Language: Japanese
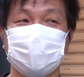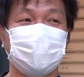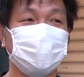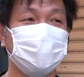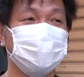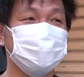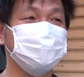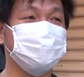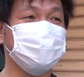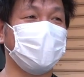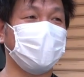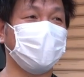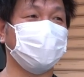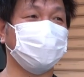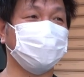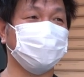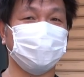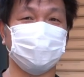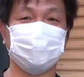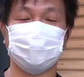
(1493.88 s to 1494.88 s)

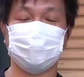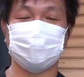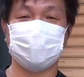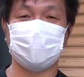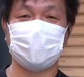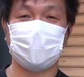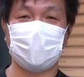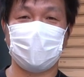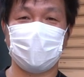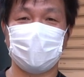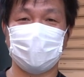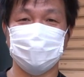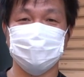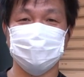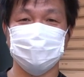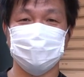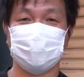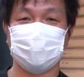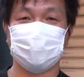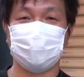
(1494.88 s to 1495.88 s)
今ちょっとね
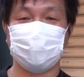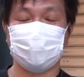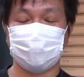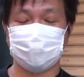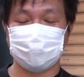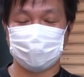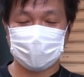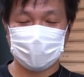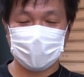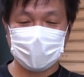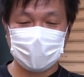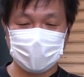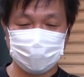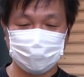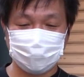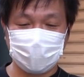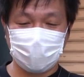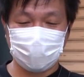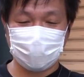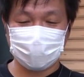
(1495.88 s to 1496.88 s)
こう
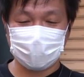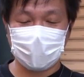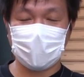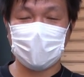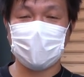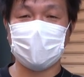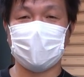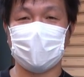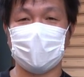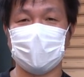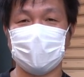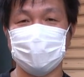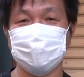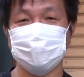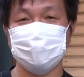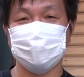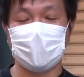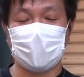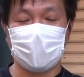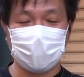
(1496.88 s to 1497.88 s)
スマホで
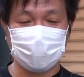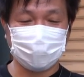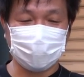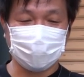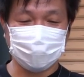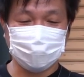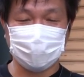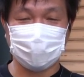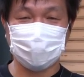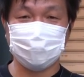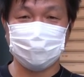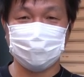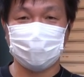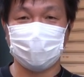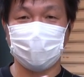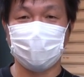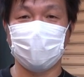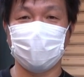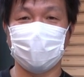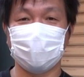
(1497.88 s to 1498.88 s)
有香さん
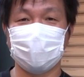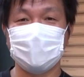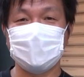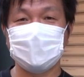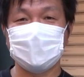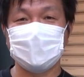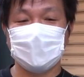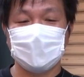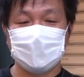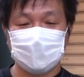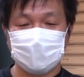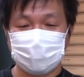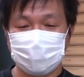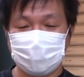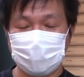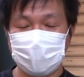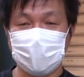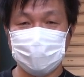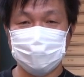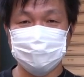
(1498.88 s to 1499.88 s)
の
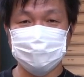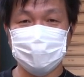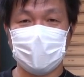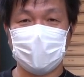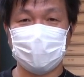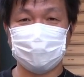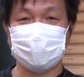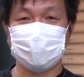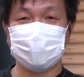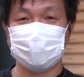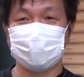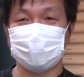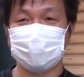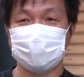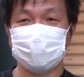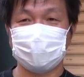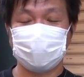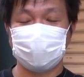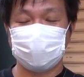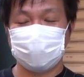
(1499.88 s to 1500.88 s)

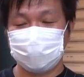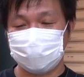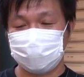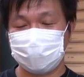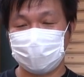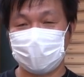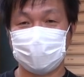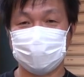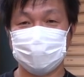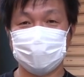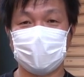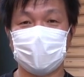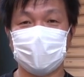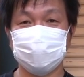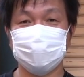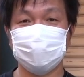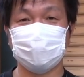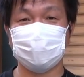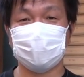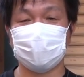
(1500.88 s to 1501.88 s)
リアルタイムで探
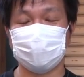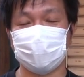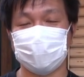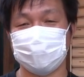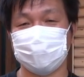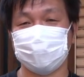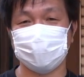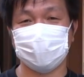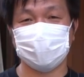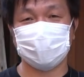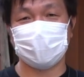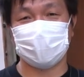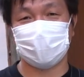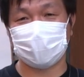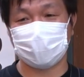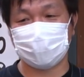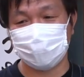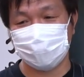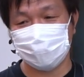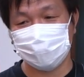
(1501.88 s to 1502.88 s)
せるかなって思ったん
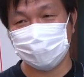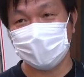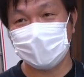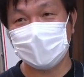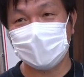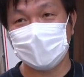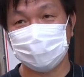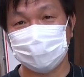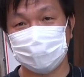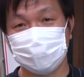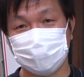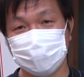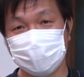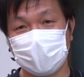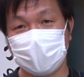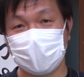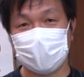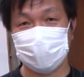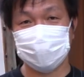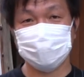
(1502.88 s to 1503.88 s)
だけどちょっと
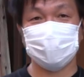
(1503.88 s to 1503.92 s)
探